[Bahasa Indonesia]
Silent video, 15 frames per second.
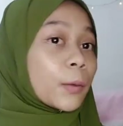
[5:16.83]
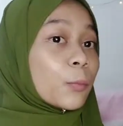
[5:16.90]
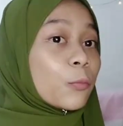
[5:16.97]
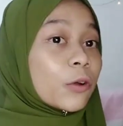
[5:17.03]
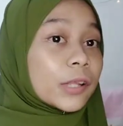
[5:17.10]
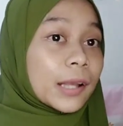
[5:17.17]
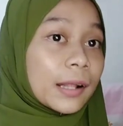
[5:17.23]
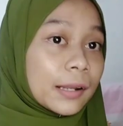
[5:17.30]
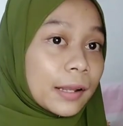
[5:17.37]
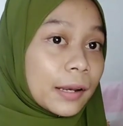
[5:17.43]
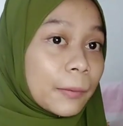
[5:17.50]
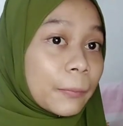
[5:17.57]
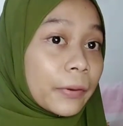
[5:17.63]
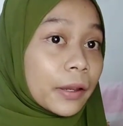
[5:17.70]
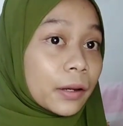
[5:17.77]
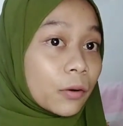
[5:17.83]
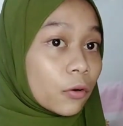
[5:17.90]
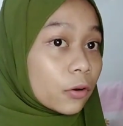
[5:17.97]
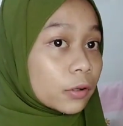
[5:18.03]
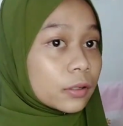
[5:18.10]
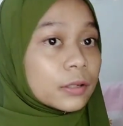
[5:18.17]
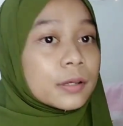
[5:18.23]
Buat kalian yang pengen
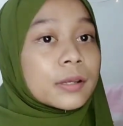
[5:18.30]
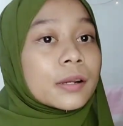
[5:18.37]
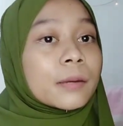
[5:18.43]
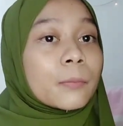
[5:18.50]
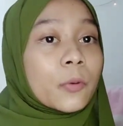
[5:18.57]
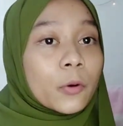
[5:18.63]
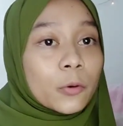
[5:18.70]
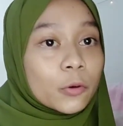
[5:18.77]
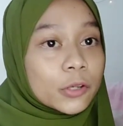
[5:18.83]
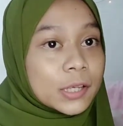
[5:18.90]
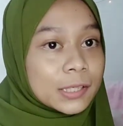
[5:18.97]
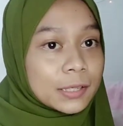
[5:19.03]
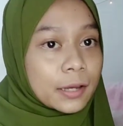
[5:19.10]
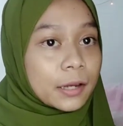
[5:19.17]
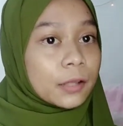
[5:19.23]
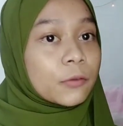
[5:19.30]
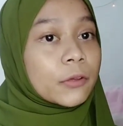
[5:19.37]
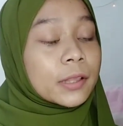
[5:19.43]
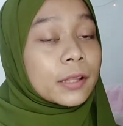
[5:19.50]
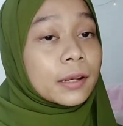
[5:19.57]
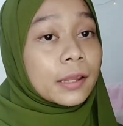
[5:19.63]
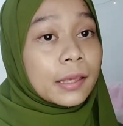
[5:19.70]
order produknya Scarlet
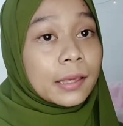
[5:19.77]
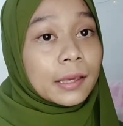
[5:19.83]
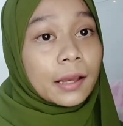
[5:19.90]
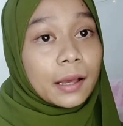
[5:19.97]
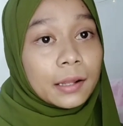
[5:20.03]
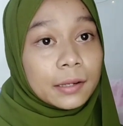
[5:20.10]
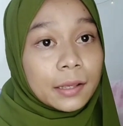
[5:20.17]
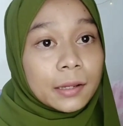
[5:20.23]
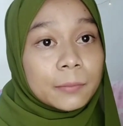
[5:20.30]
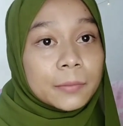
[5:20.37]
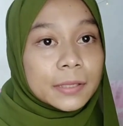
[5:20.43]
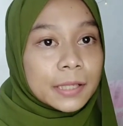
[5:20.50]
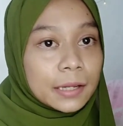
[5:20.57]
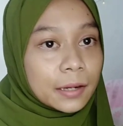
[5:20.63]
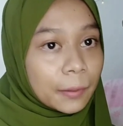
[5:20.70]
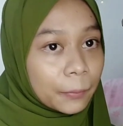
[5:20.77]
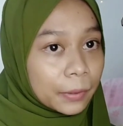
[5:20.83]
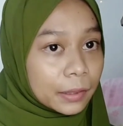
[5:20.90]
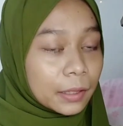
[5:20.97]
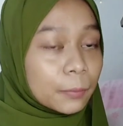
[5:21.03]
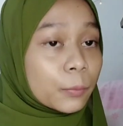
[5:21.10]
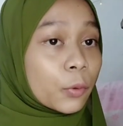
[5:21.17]
Whitening, kalian bisa
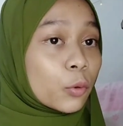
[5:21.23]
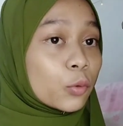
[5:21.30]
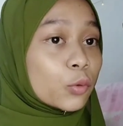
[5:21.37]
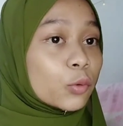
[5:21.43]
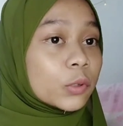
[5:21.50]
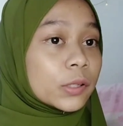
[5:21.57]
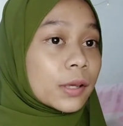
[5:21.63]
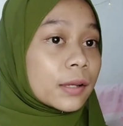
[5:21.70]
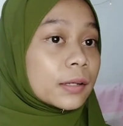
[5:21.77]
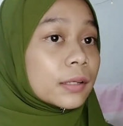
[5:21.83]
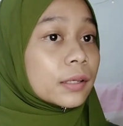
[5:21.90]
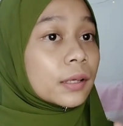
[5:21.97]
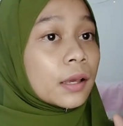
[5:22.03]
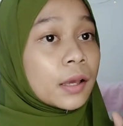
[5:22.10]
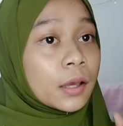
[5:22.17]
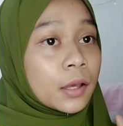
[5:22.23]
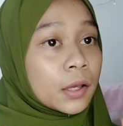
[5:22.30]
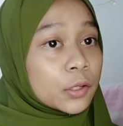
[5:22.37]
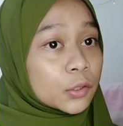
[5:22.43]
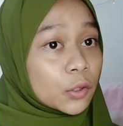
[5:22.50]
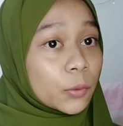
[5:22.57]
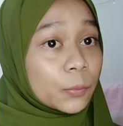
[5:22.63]
dapetin produknya di
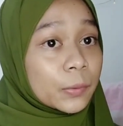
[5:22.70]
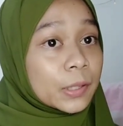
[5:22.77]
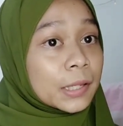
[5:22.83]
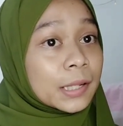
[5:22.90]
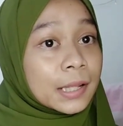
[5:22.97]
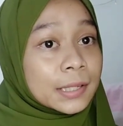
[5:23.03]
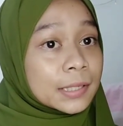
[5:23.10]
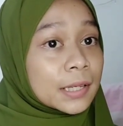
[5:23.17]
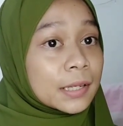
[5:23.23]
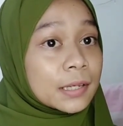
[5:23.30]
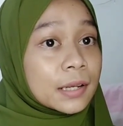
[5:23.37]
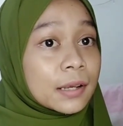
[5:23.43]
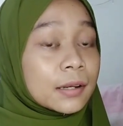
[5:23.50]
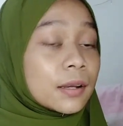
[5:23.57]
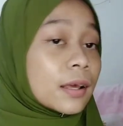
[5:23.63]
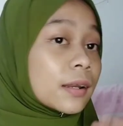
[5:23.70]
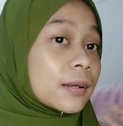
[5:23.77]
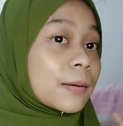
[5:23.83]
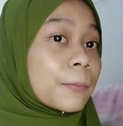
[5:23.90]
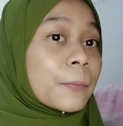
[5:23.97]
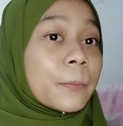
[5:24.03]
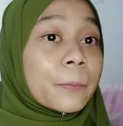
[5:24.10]
Shopee, Lazada,
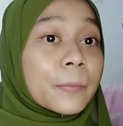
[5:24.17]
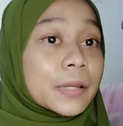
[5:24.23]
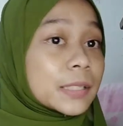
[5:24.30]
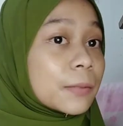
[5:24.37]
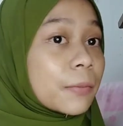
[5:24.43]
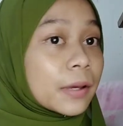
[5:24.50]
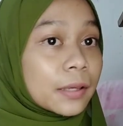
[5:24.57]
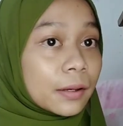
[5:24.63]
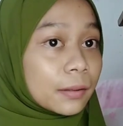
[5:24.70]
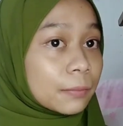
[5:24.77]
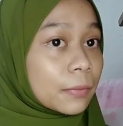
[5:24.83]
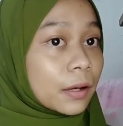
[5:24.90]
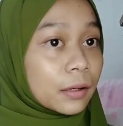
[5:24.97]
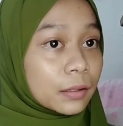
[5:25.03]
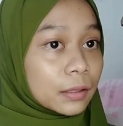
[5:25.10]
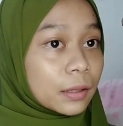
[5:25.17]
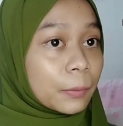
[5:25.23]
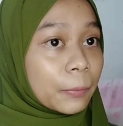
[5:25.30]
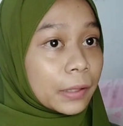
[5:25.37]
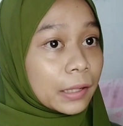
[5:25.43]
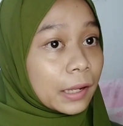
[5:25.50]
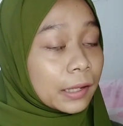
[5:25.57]
dan masih banyak banget
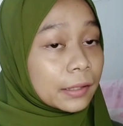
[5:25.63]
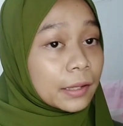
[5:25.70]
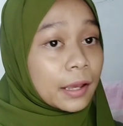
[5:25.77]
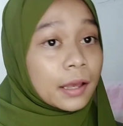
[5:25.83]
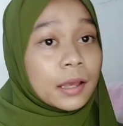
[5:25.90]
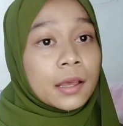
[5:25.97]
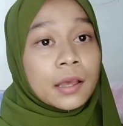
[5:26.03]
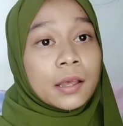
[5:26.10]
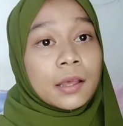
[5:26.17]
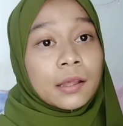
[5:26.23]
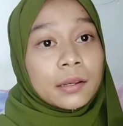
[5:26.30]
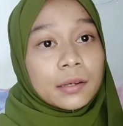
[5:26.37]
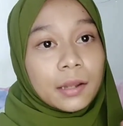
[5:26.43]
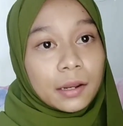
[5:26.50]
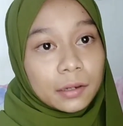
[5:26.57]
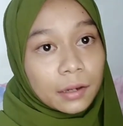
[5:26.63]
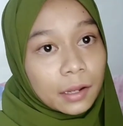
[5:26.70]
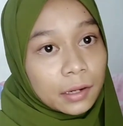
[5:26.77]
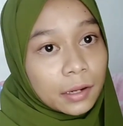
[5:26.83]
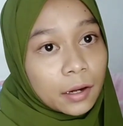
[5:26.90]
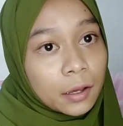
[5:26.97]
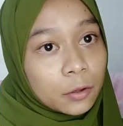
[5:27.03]
tempat lainnya. Dan
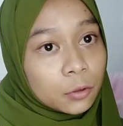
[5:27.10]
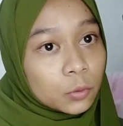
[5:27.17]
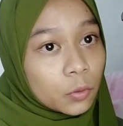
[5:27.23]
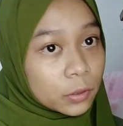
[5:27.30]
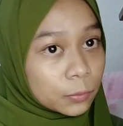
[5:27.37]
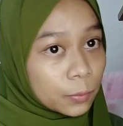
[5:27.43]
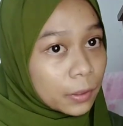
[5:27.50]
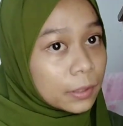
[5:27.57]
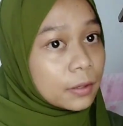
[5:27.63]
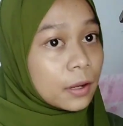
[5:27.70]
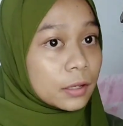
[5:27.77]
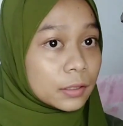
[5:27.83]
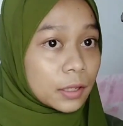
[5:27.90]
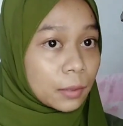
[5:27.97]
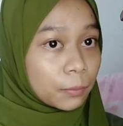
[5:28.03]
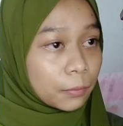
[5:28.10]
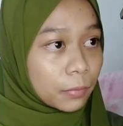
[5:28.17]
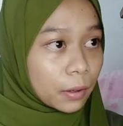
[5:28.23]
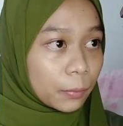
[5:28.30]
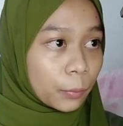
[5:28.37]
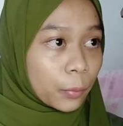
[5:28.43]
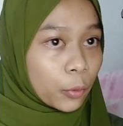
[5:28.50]
kalian harus waspada
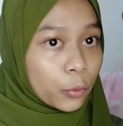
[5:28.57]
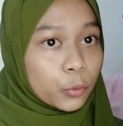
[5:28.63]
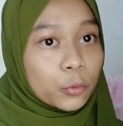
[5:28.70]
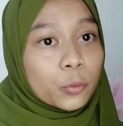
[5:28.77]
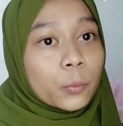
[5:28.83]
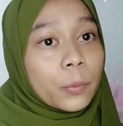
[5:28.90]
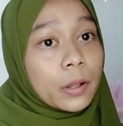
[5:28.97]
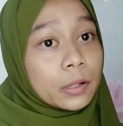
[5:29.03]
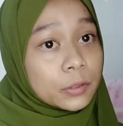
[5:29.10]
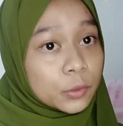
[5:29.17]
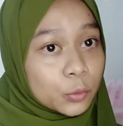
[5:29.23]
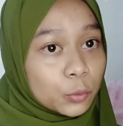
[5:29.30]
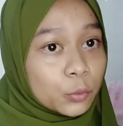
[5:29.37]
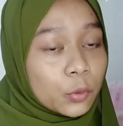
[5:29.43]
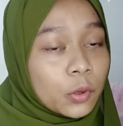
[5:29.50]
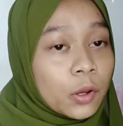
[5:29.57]
sama produk palsu.